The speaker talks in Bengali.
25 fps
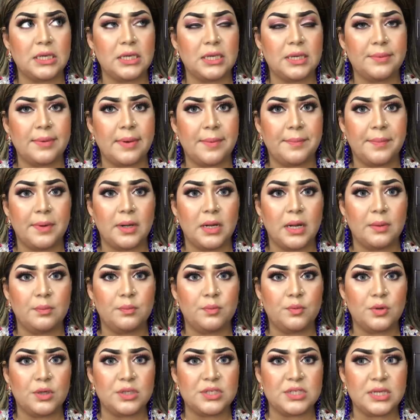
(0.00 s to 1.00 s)
কী ব্যাপার
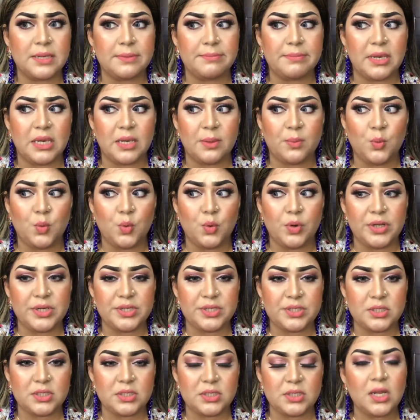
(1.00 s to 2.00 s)
আপু আজকে মেকআপ করে
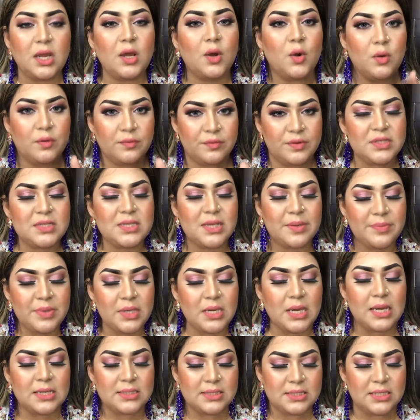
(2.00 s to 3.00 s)
আসছে না অলওয়েজ আমি
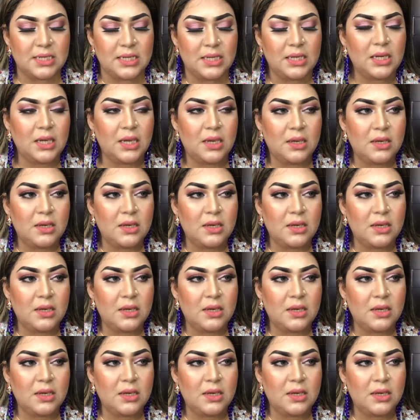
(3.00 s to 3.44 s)
আসি